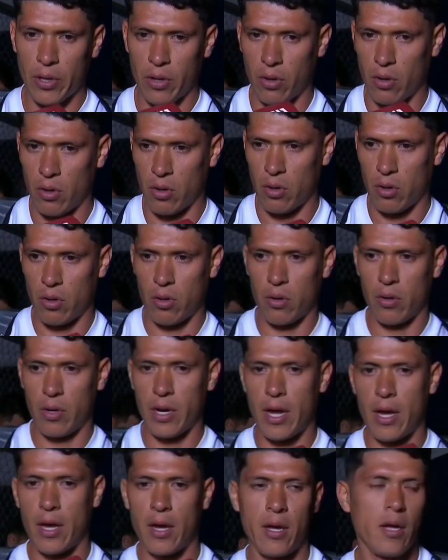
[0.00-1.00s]
pero
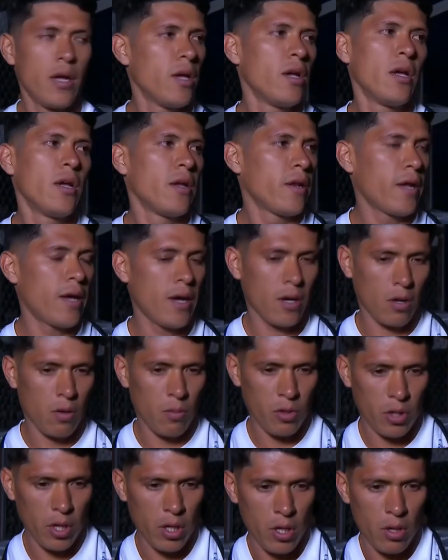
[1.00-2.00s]
nada, nada,
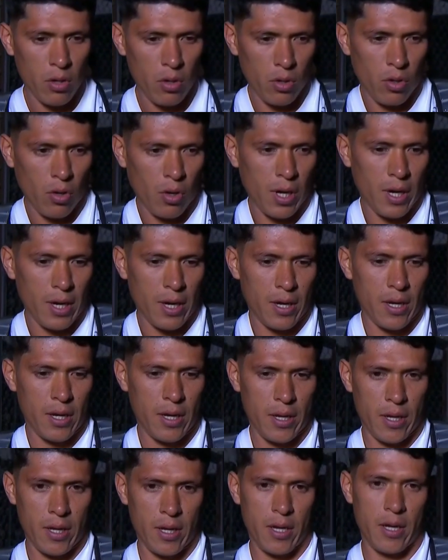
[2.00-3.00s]
como te digo, toca
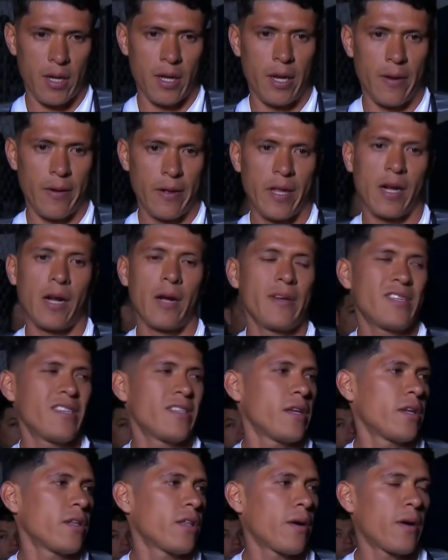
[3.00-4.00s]
eh, levantar cabeza
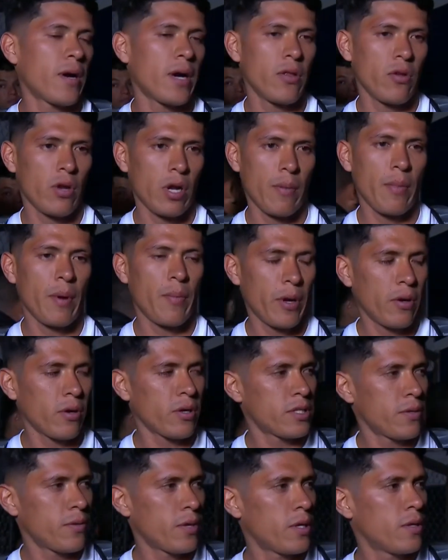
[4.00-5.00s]
y seguir trabajando nada más para
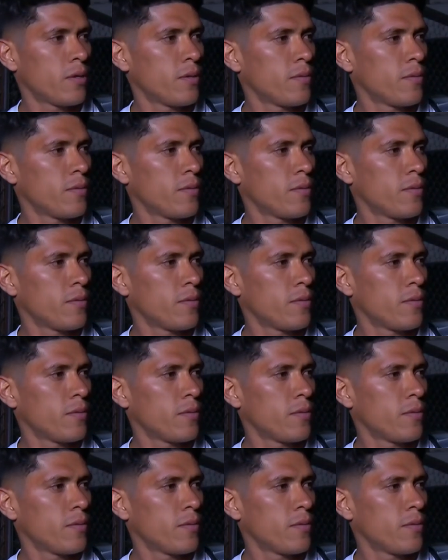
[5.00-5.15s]
que ¿No te